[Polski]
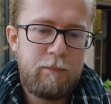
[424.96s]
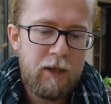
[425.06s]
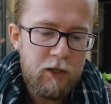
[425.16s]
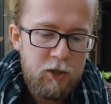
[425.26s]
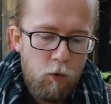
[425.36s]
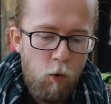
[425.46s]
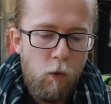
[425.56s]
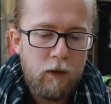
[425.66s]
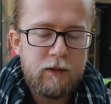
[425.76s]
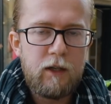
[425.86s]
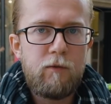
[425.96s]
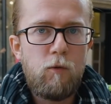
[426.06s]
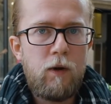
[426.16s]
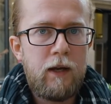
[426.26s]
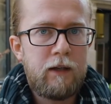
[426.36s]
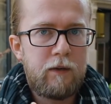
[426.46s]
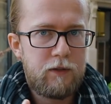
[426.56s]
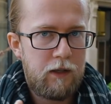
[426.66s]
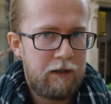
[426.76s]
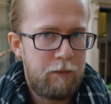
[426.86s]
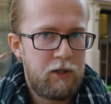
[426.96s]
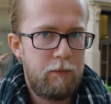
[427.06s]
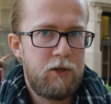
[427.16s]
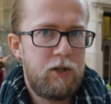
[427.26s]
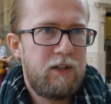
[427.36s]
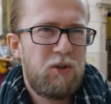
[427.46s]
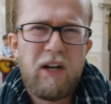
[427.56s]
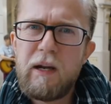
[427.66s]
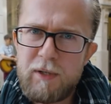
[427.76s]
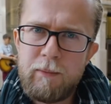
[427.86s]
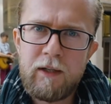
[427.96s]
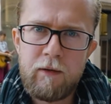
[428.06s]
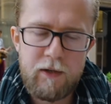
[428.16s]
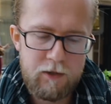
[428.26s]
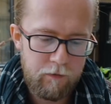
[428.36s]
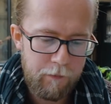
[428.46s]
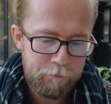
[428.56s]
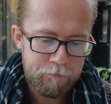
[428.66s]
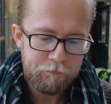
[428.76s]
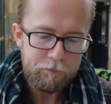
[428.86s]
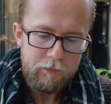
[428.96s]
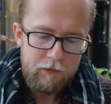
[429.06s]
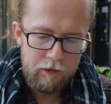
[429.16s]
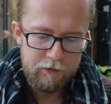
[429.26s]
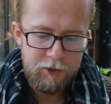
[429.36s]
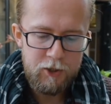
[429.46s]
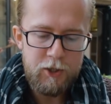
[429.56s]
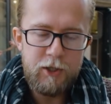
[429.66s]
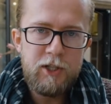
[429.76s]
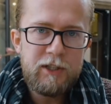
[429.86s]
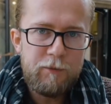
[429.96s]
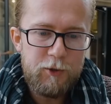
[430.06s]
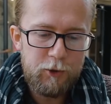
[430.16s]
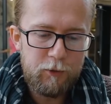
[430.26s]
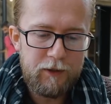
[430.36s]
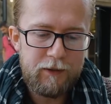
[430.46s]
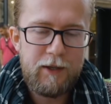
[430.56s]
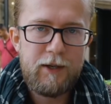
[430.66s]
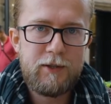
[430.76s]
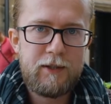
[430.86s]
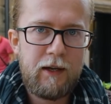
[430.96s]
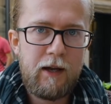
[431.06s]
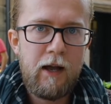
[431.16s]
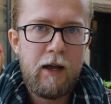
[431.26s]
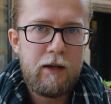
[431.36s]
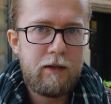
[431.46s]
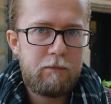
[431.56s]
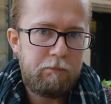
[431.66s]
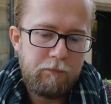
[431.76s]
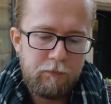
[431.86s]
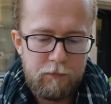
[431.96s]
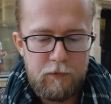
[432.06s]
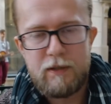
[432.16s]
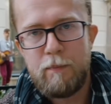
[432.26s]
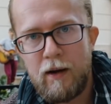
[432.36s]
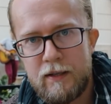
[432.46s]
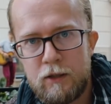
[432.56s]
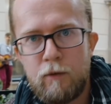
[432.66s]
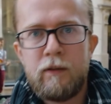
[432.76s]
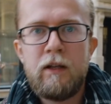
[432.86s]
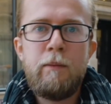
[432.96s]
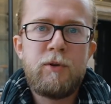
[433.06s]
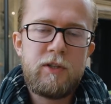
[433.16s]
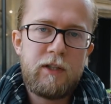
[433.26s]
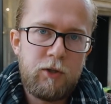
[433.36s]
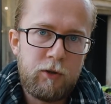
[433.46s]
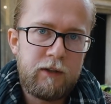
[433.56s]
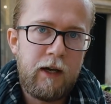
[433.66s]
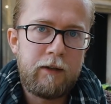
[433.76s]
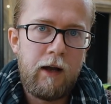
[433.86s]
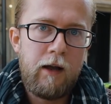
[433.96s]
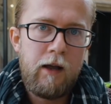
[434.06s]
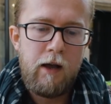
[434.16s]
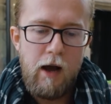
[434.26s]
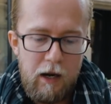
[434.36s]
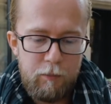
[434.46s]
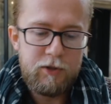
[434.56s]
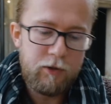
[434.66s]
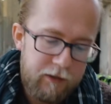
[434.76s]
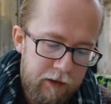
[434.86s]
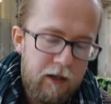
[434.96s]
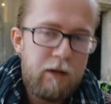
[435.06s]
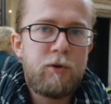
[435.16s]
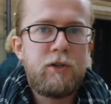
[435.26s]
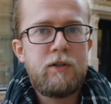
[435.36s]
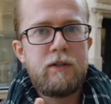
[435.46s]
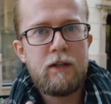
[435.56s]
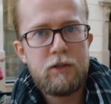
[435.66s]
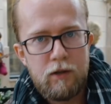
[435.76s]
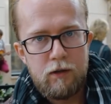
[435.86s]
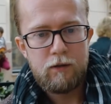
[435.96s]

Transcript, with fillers: Zmienia się układ tych włókienek względem siebie, czyli coś ala przemiana fazowa. Tak czy inaczej, gdzieś tam w środku ta energia zostaje y, zmagazynowana i może zostać oddana, albo jest oddana i może zostać